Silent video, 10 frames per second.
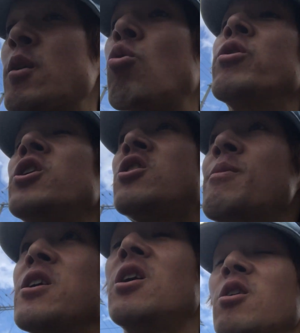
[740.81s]
これで決
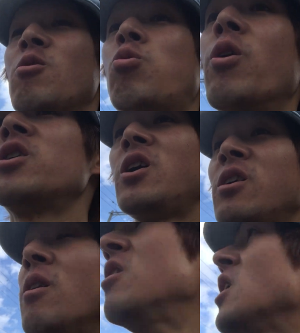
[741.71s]
まりやこれで、
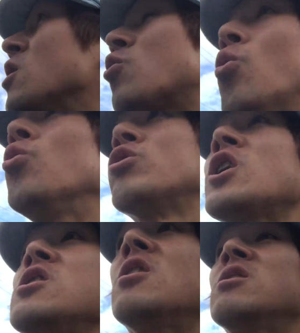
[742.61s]
合法
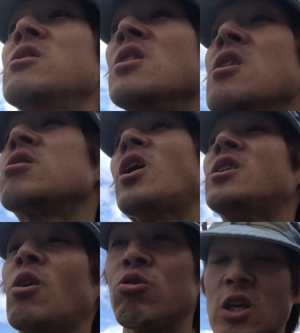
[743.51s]
的な対
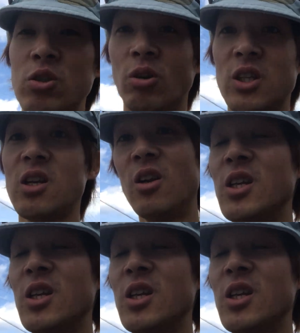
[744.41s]
テロ戦争はできる